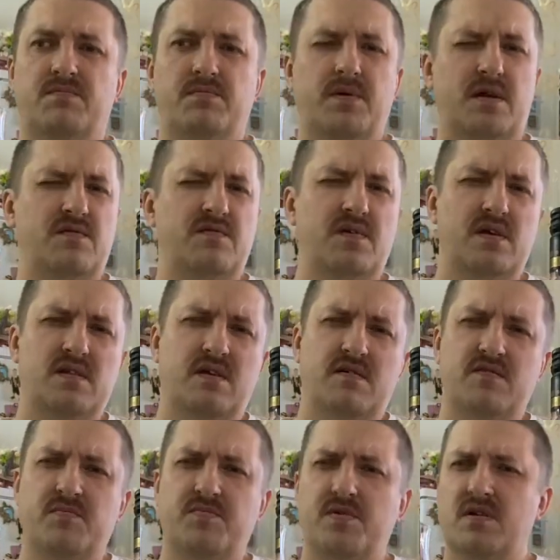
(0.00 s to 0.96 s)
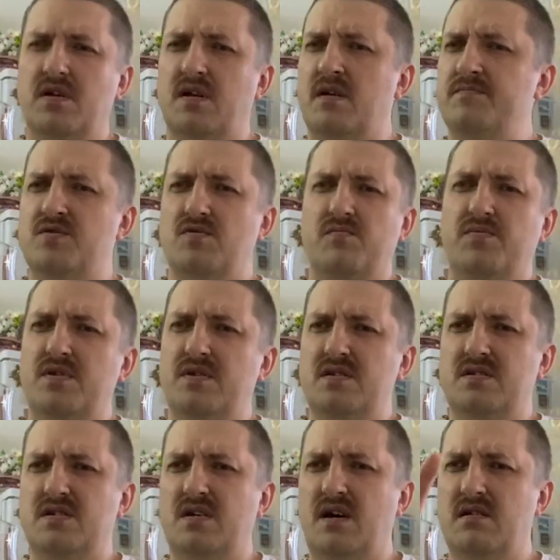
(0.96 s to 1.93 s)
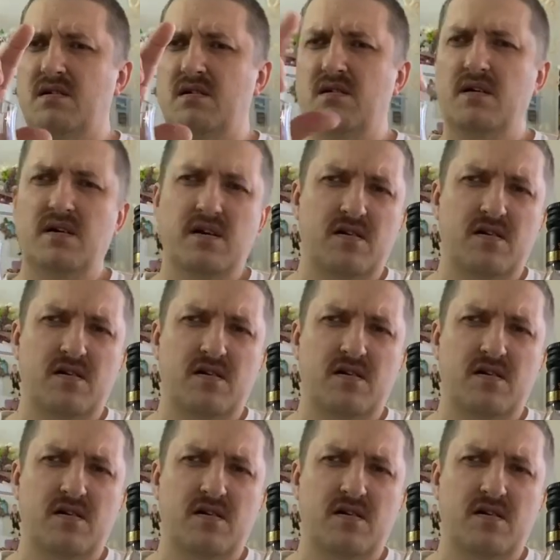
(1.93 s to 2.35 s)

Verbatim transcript: Портвейн я выпил грамм 150,